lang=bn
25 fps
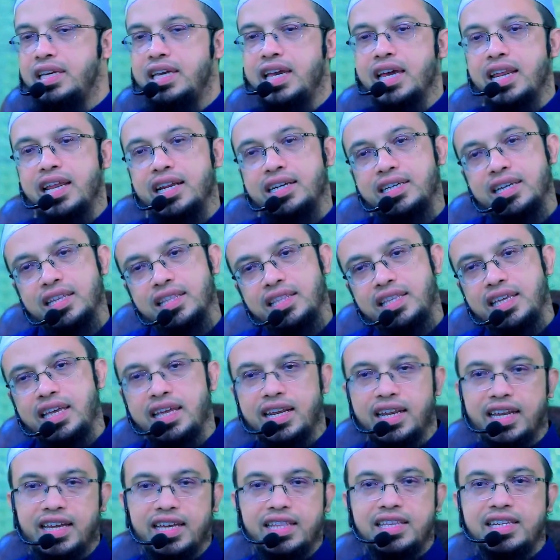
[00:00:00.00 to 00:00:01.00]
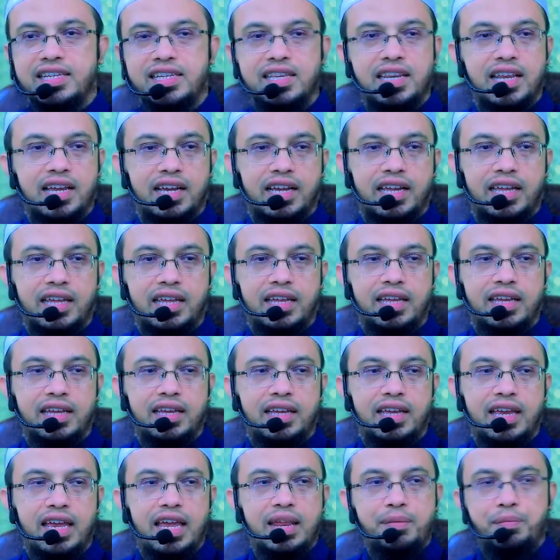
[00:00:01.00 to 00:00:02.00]
গিয়ার একটা দিয়ে রেখে দিয়েছেন আগে
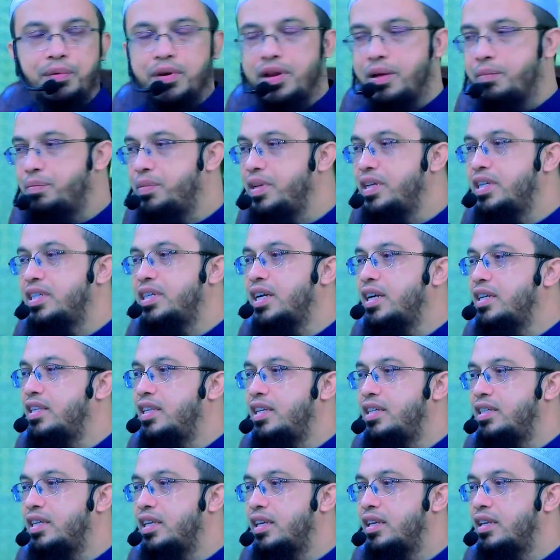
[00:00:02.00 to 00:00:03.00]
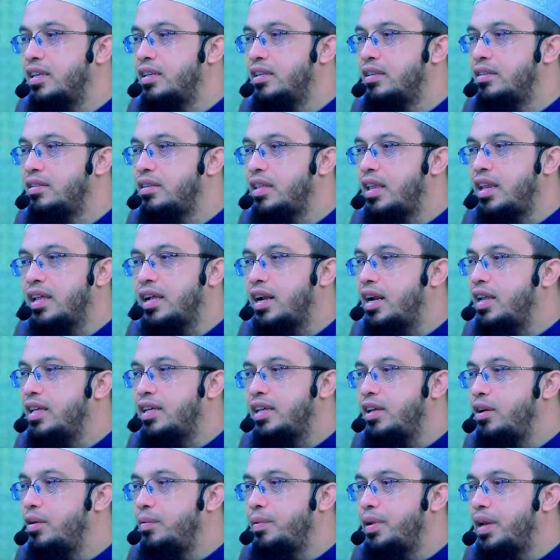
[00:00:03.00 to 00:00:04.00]
এরপর আপনি স্টার্ট দিচ্ছেন তাহলে গাড়ি
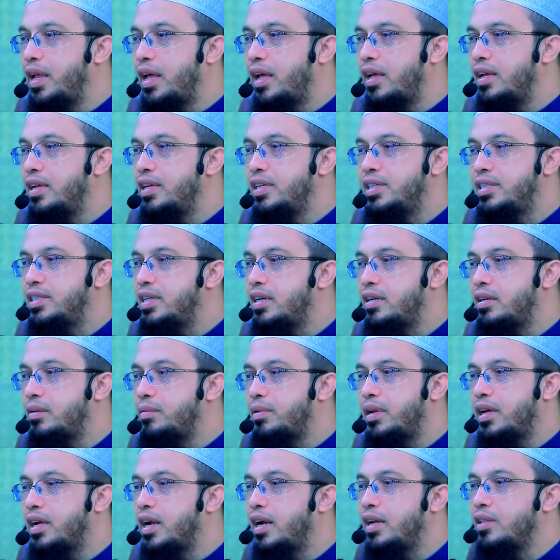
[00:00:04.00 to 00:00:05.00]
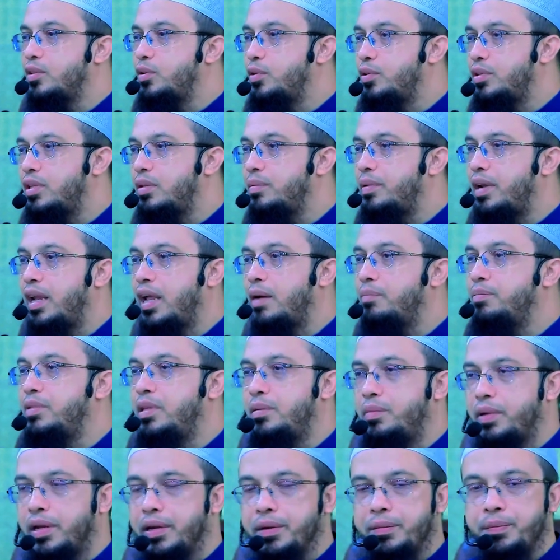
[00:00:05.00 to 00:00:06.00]
কি হবে না স্টার্ট হবে না গাড়ি দৌড় দিবে লাভ
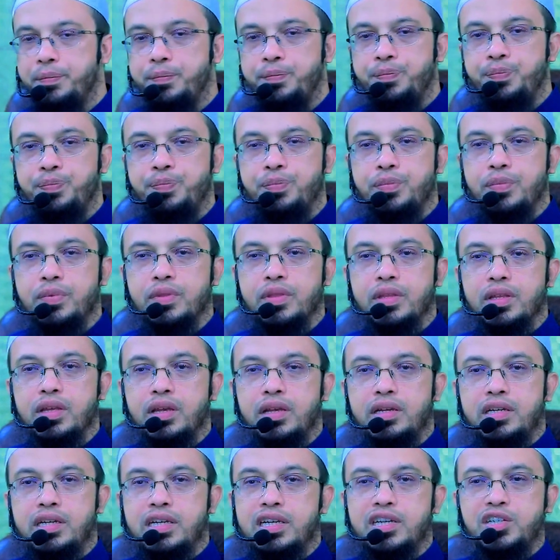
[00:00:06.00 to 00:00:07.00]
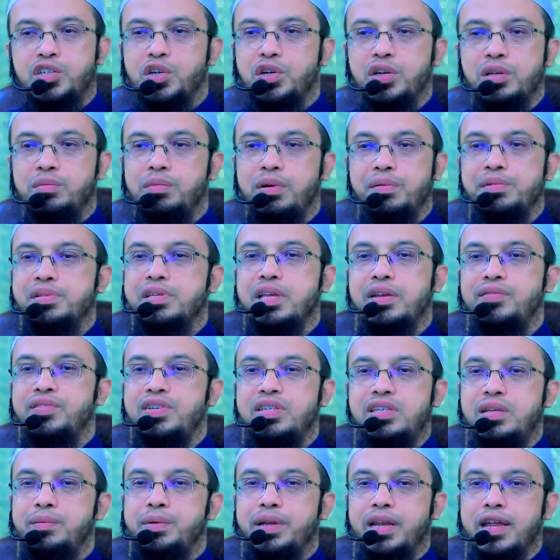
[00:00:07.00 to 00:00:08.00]
দিবে সেটা সঠিকভাবে
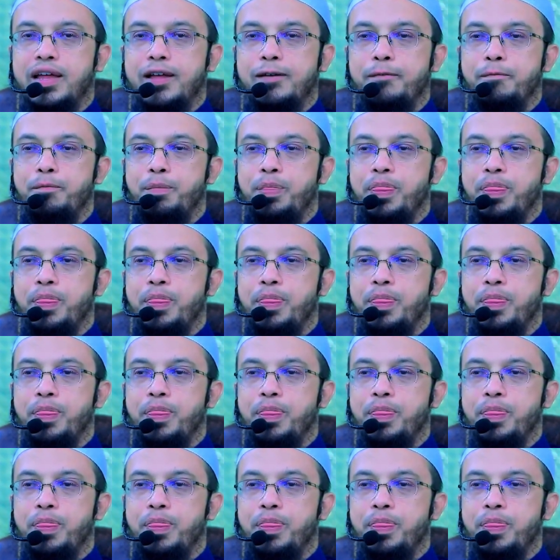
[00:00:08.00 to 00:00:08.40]
সার্ভিস দিবে না